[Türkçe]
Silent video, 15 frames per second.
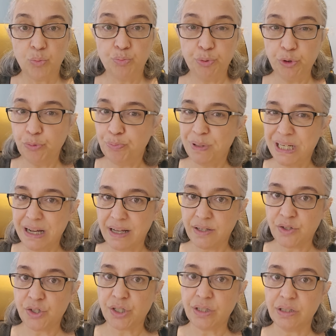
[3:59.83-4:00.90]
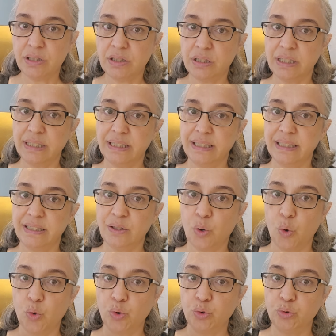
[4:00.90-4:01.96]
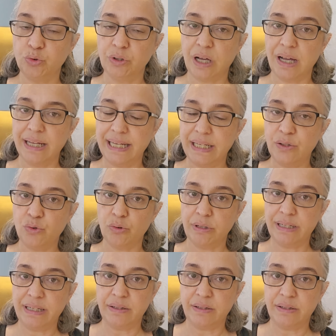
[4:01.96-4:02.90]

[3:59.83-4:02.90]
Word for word: Bu birazcık e, okulu daha iyi tolere